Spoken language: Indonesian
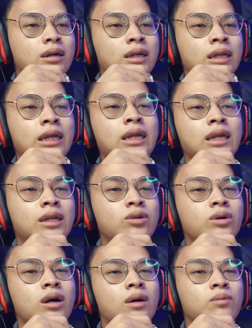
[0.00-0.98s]
ini
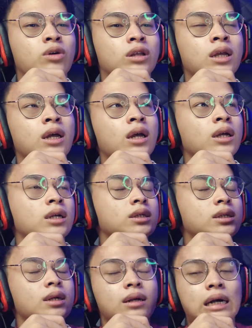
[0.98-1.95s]
juga buat
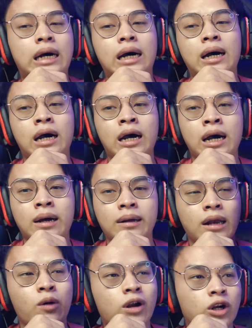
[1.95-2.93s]

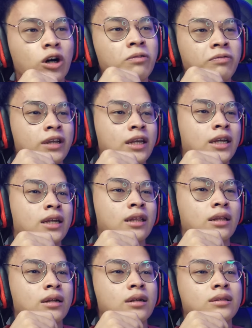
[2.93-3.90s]
uh, lawan covid
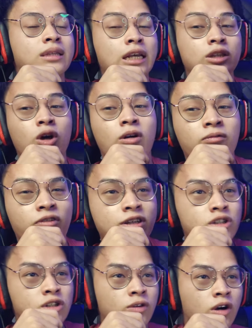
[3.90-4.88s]
TikTok
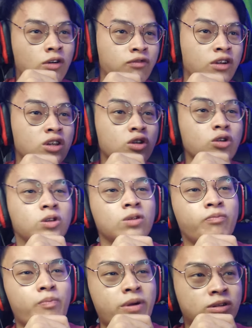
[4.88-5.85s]
versus covid
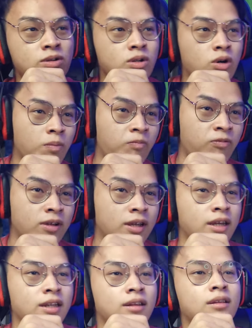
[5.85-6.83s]
YouTube versus
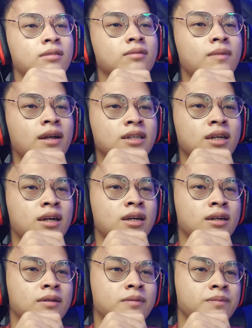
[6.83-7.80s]
covid
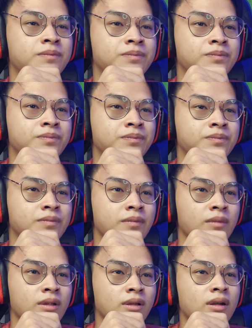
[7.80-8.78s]
banyak
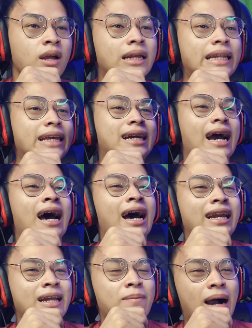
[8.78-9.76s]

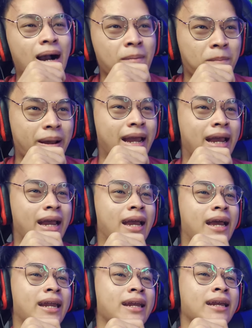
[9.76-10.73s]
nikahannya Bang
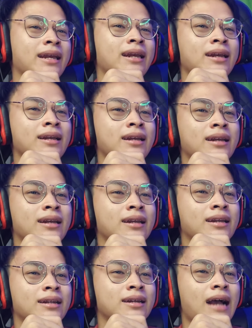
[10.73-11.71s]
Pen
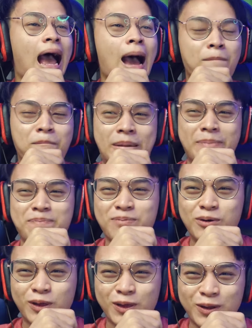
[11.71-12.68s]
api
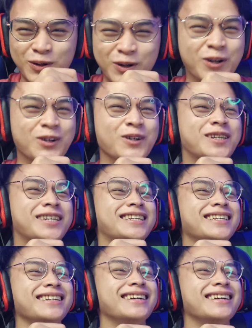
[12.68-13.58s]
putus